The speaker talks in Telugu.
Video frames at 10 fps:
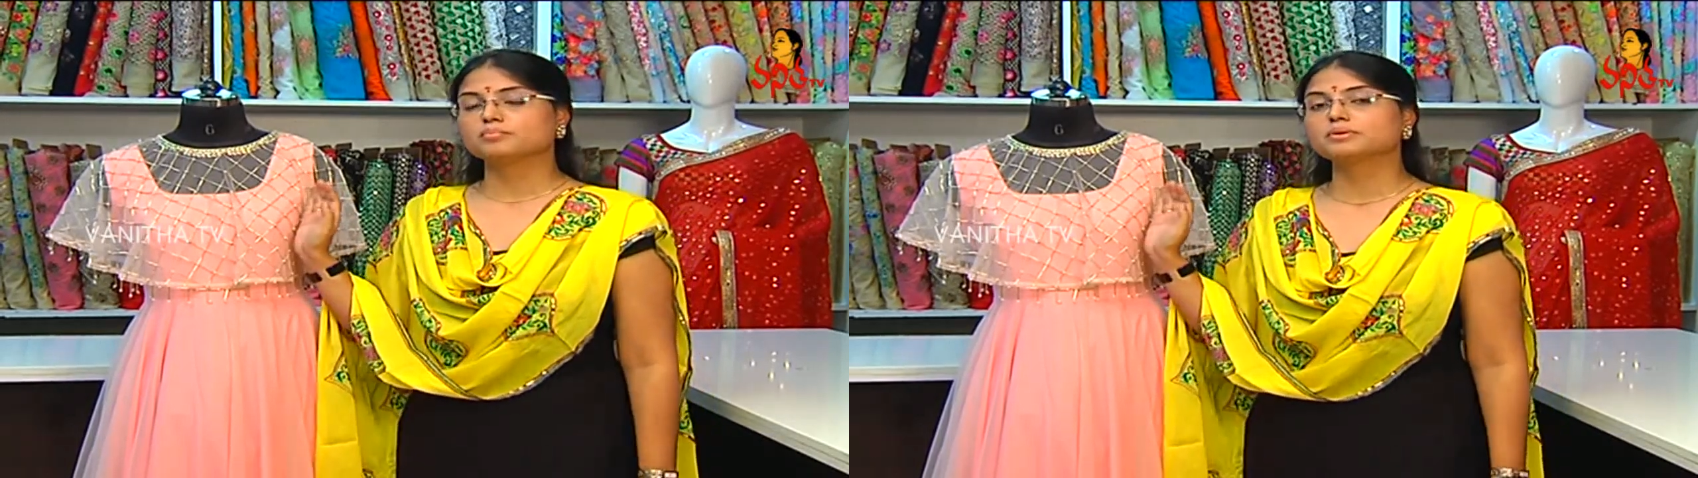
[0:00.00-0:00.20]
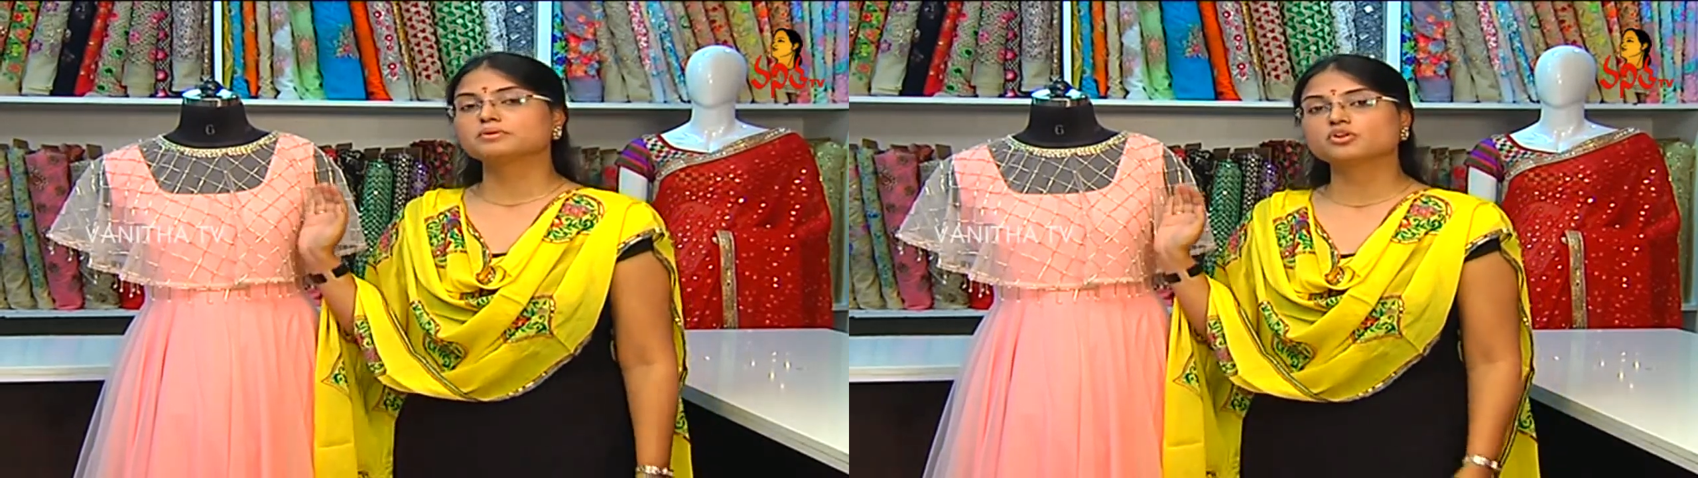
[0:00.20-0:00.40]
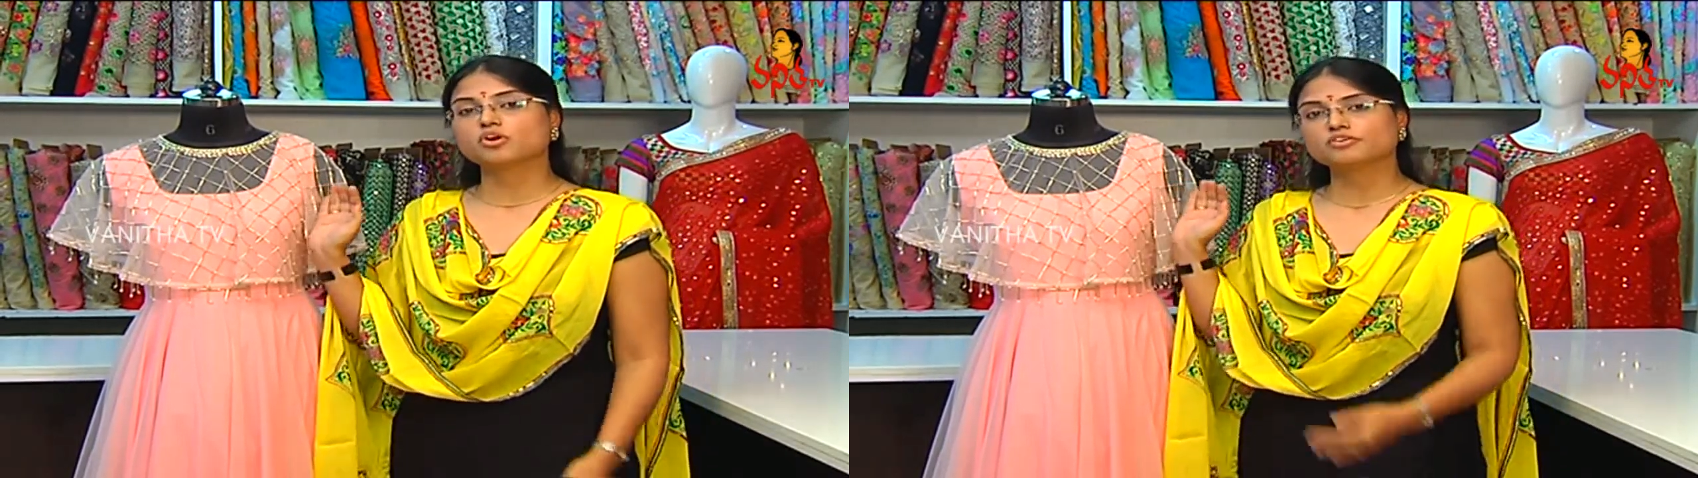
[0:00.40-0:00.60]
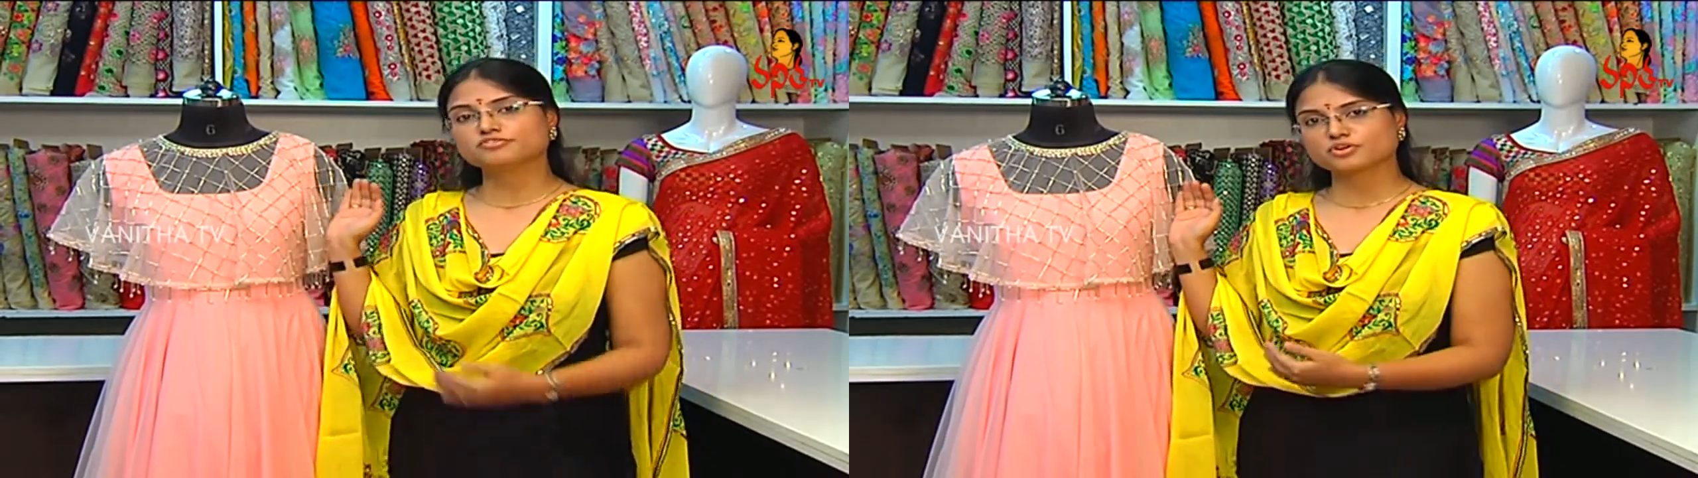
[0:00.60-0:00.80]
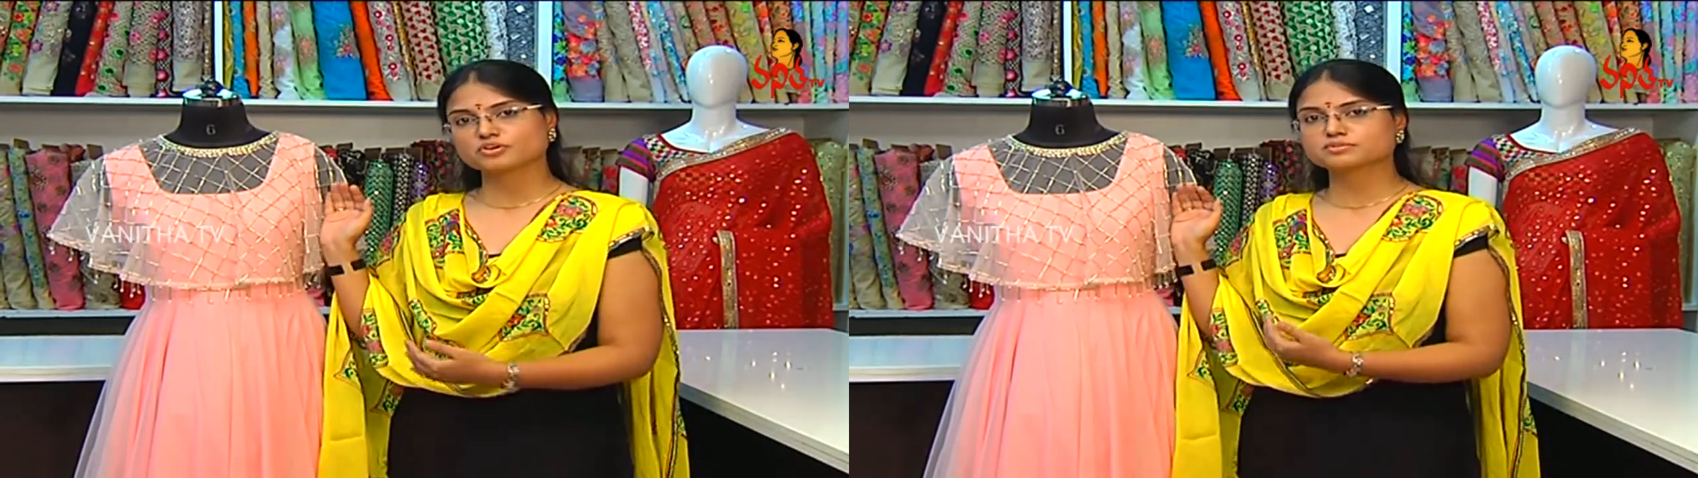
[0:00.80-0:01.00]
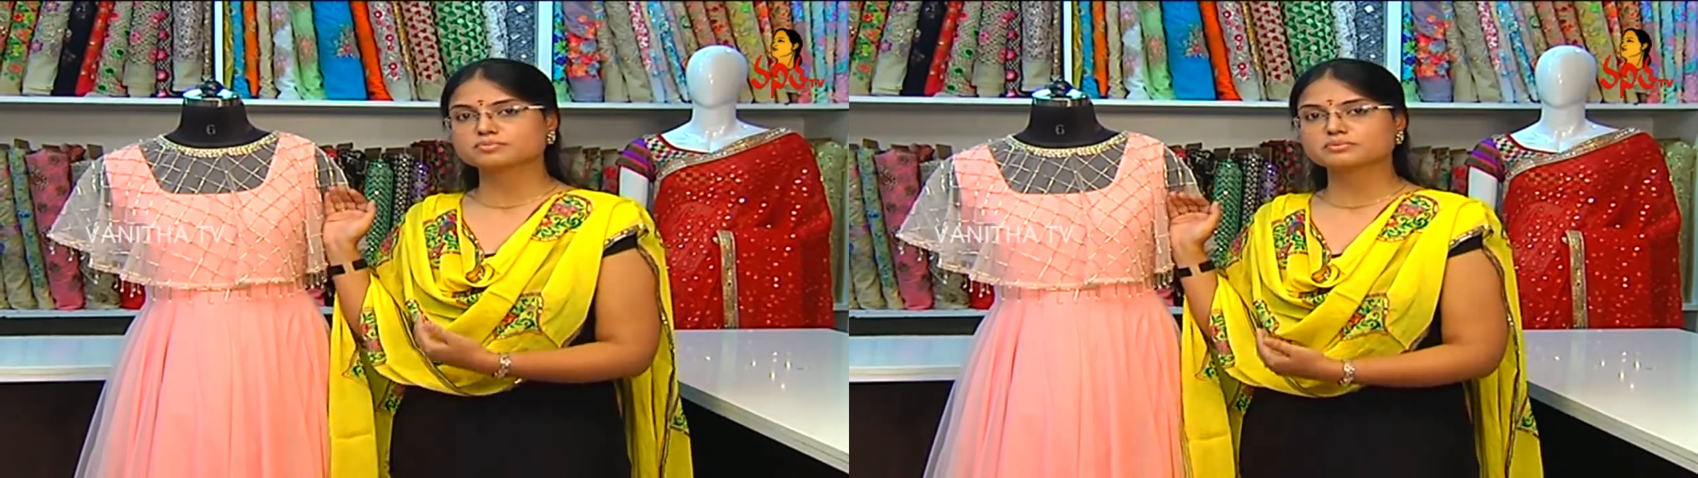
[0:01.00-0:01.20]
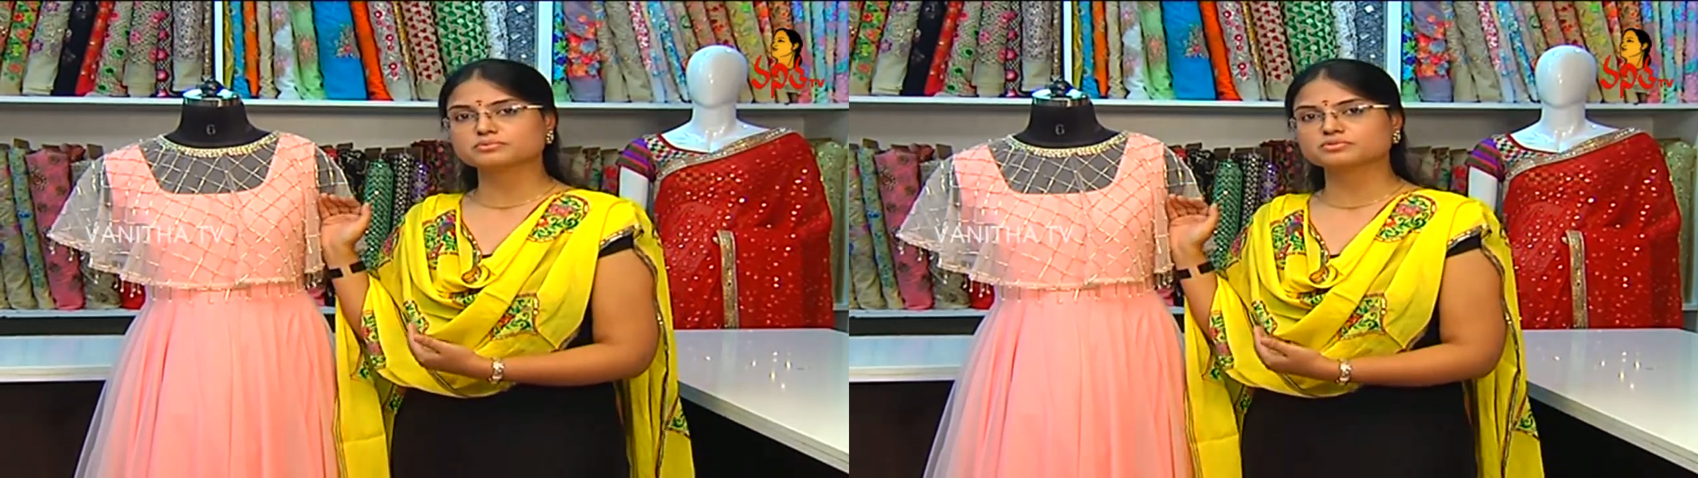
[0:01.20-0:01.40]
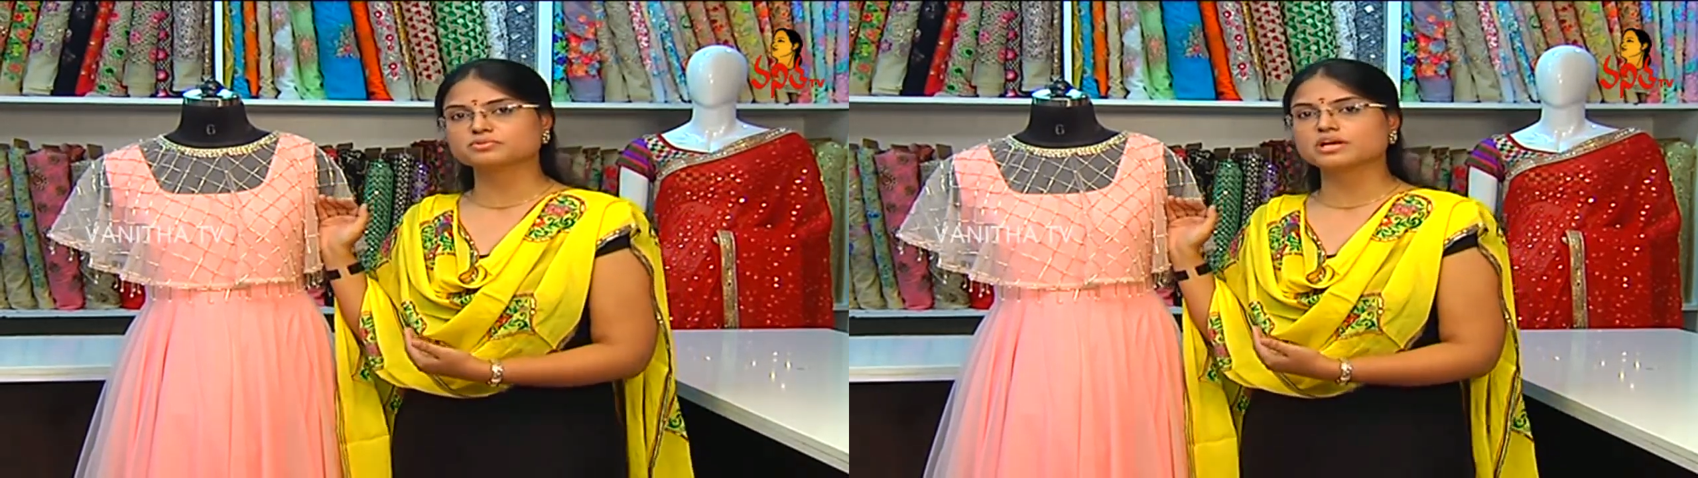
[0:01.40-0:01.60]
మనం లాంగ్ ఫ్రాక్స్ మనము